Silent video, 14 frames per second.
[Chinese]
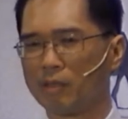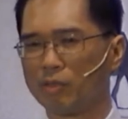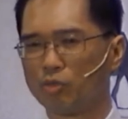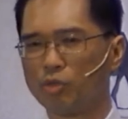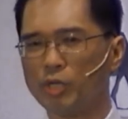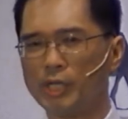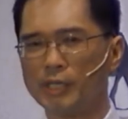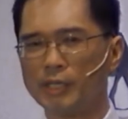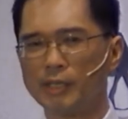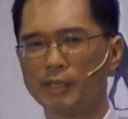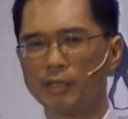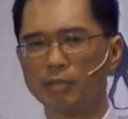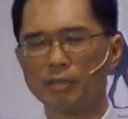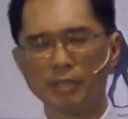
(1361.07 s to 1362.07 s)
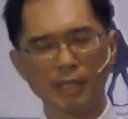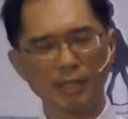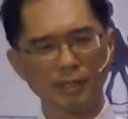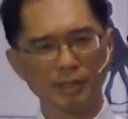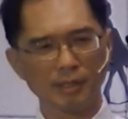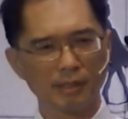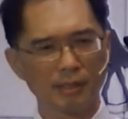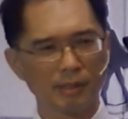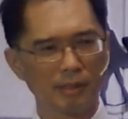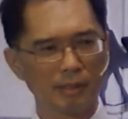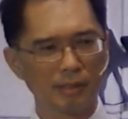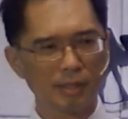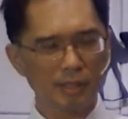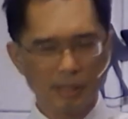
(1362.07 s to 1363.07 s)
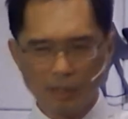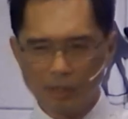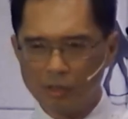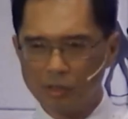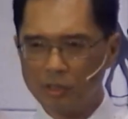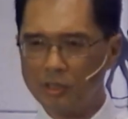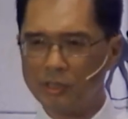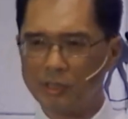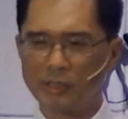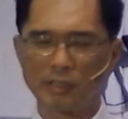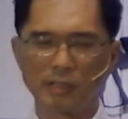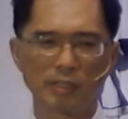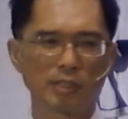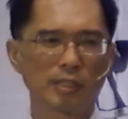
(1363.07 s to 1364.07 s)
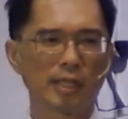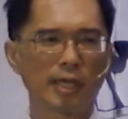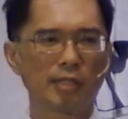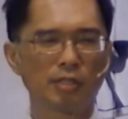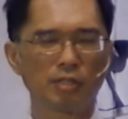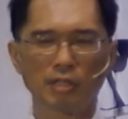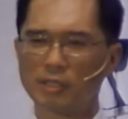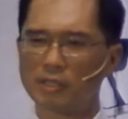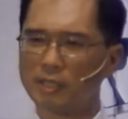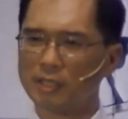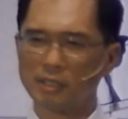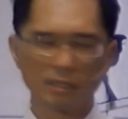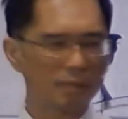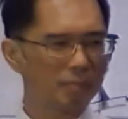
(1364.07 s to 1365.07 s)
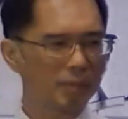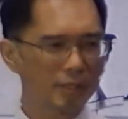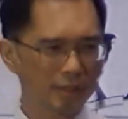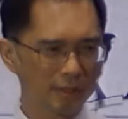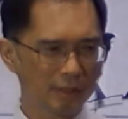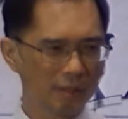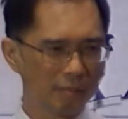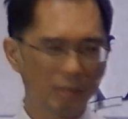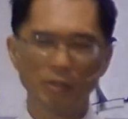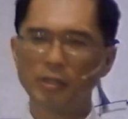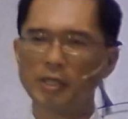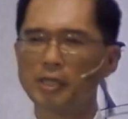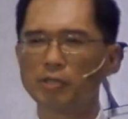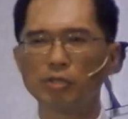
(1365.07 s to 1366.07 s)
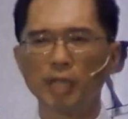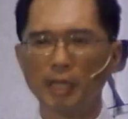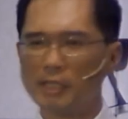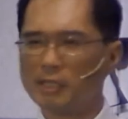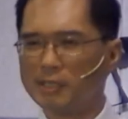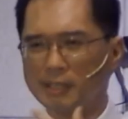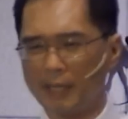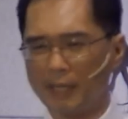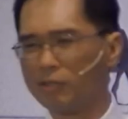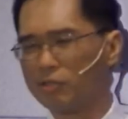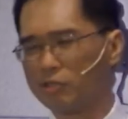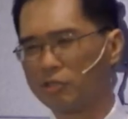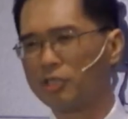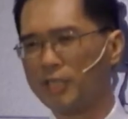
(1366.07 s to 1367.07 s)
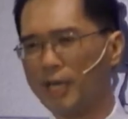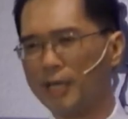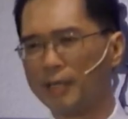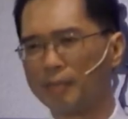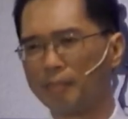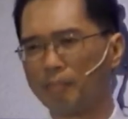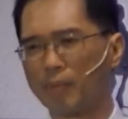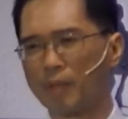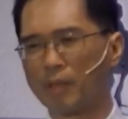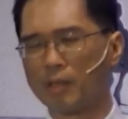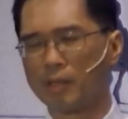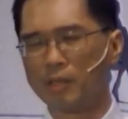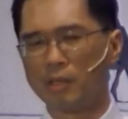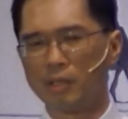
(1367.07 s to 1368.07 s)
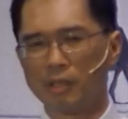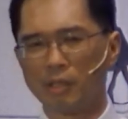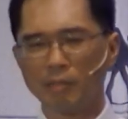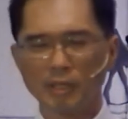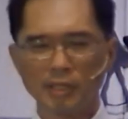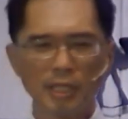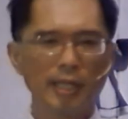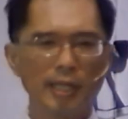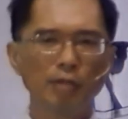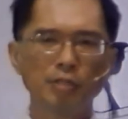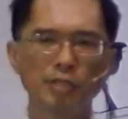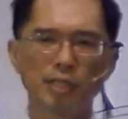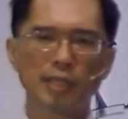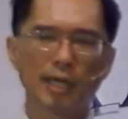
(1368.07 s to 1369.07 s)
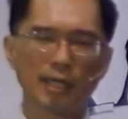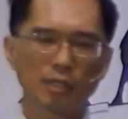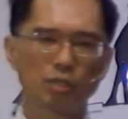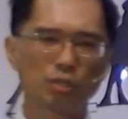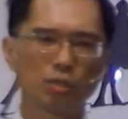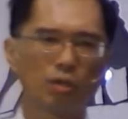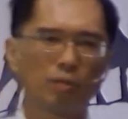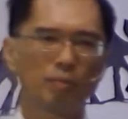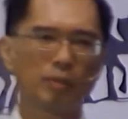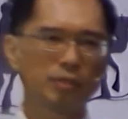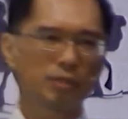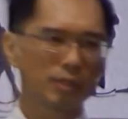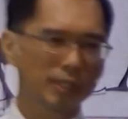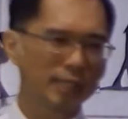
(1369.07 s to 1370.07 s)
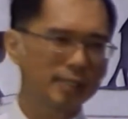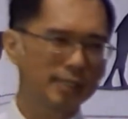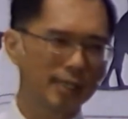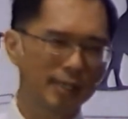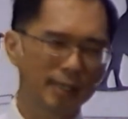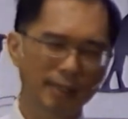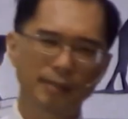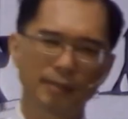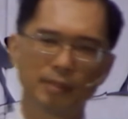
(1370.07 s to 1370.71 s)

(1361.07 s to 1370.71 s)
所以，所以他真，这些都是使他觉得这个生命没有意义，所以他一直想要自杀。那么在了解他的时候，我们就跟他讲啊，